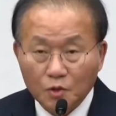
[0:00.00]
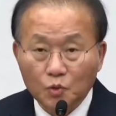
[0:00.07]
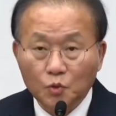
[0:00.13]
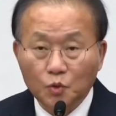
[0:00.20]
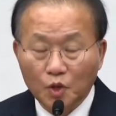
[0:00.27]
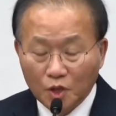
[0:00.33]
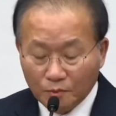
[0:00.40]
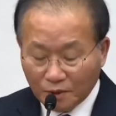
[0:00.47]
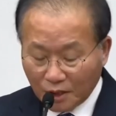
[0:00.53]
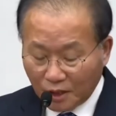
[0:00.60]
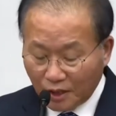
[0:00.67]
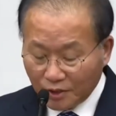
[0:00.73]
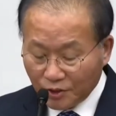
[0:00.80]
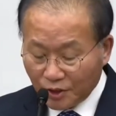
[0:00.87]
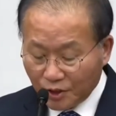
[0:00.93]
위험한
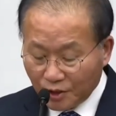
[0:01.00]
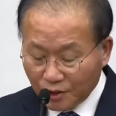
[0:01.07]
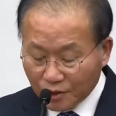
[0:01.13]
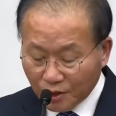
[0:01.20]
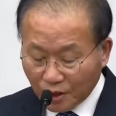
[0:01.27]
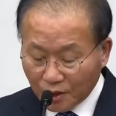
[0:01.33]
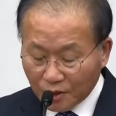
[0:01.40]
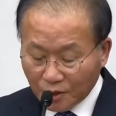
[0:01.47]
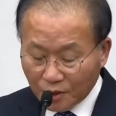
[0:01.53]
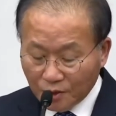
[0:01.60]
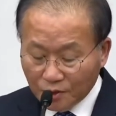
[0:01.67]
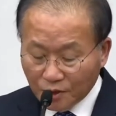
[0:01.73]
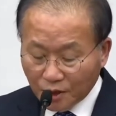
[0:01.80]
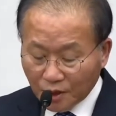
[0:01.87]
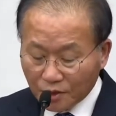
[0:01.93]
화재 현상,
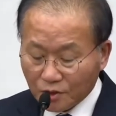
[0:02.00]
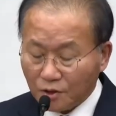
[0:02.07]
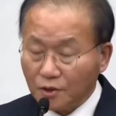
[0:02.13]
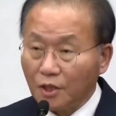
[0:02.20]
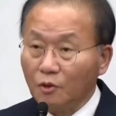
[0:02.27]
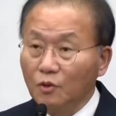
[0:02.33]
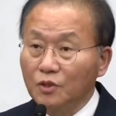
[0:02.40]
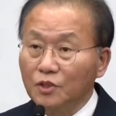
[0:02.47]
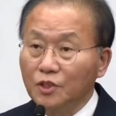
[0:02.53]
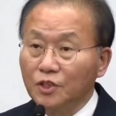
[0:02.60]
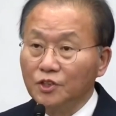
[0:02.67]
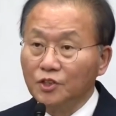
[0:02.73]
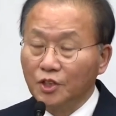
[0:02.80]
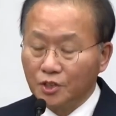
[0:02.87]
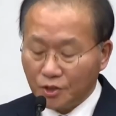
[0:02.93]
현장에서
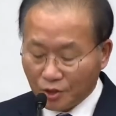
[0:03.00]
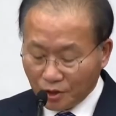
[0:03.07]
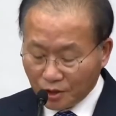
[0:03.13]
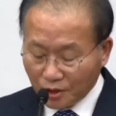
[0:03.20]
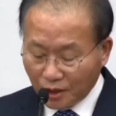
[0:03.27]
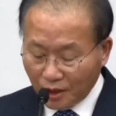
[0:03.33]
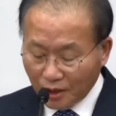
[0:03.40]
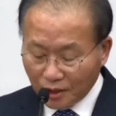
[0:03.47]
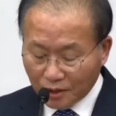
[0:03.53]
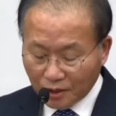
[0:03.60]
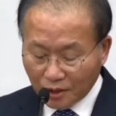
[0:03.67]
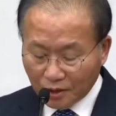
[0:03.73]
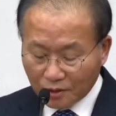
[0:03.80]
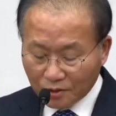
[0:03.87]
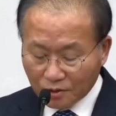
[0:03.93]
대원들이 최선을
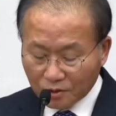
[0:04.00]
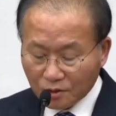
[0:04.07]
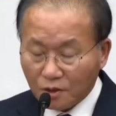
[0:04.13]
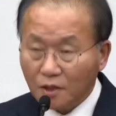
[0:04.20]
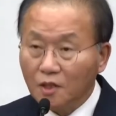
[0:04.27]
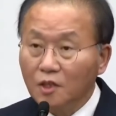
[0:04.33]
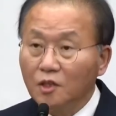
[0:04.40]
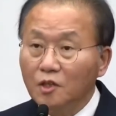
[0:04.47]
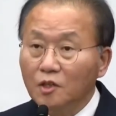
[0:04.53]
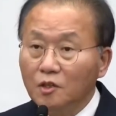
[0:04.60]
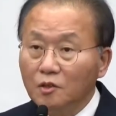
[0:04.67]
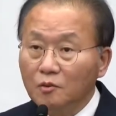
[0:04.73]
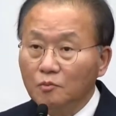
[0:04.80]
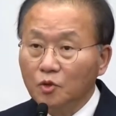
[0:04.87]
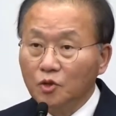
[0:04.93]
다했다는
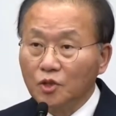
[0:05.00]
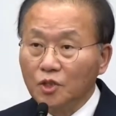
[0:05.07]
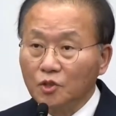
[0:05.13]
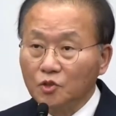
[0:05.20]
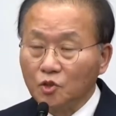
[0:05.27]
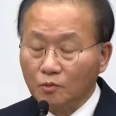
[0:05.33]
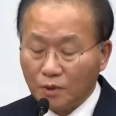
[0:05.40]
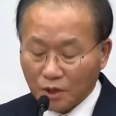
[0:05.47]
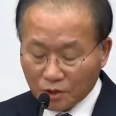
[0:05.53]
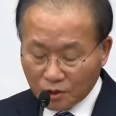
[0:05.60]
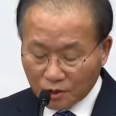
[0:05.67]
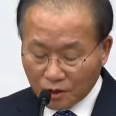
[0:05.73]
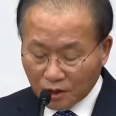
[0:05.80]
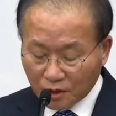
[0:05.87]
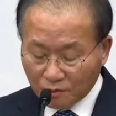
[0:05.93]
문경
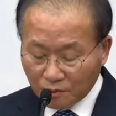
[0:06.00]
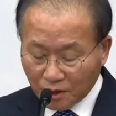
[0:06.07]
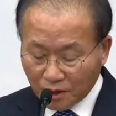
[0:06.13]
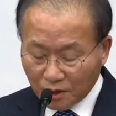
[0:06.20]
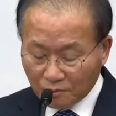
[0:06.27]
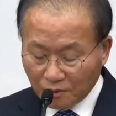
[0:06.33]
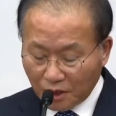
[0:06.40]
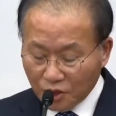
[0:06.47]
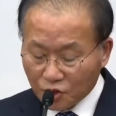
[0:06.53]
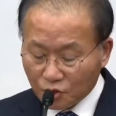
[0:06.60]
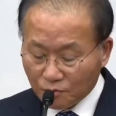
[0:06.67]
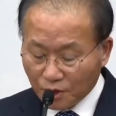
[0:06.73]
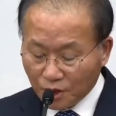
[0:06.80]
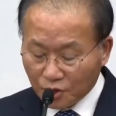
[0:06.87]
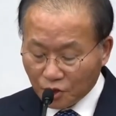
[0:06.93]
소방서장님의
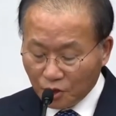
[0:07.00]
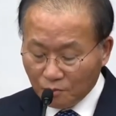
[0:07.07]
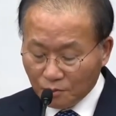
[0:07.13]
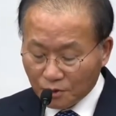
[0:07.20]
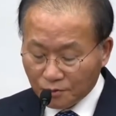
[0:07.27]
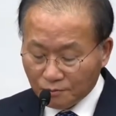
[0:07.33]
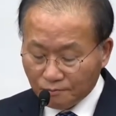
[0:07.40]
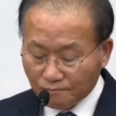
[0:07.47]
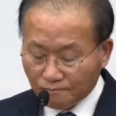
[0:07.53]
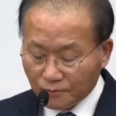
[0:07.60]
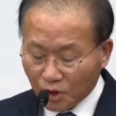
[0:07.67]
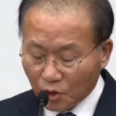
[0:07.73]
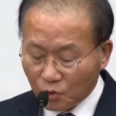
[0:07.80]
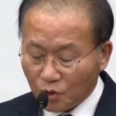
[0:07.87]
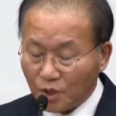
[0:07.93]
말씀에 젊은
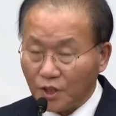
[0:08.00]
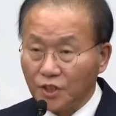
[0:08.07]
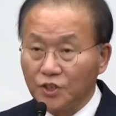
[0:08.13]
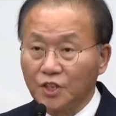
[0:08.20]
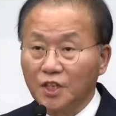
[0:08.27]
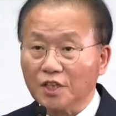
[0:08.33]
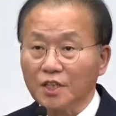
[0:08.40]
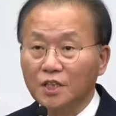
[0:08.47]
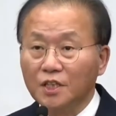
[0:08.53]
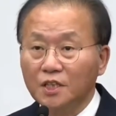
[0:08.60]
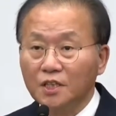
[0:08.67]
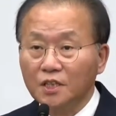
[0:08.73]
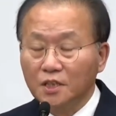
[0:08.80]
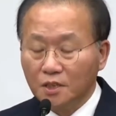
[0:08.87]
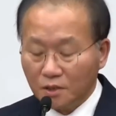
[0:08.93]
대원들의 희생이
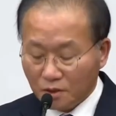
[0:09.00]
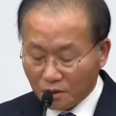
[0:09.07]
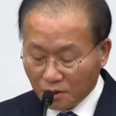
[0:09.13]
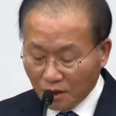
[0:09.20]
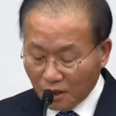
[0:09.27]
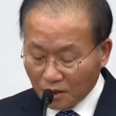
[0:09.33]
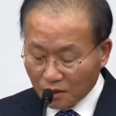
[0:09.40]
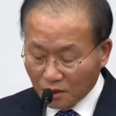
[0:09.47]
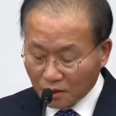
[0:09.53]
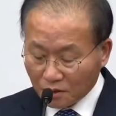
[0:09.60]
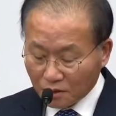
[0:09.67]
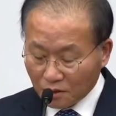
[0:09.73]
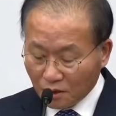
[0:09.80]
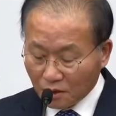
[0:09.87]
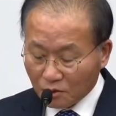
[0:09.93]
더
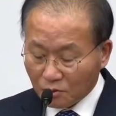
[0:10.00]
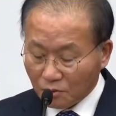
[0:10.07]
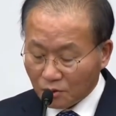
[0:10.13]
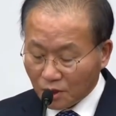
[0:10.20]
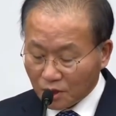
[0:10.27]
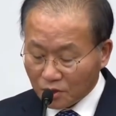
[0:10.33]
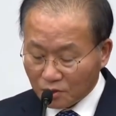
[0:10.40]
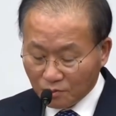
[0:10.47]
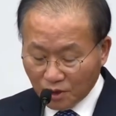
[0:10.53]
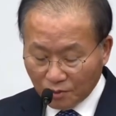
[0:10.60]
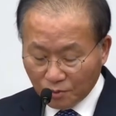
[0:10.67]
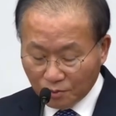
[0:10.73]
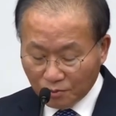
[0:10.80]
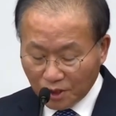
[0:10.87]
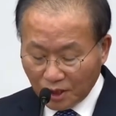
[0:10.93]
안타깝고 가슴이
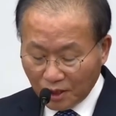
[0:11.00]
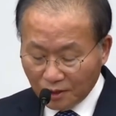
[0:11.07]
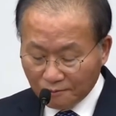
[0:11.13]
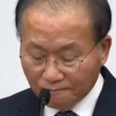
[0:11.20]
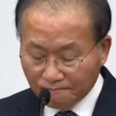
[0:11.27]
아픕니다.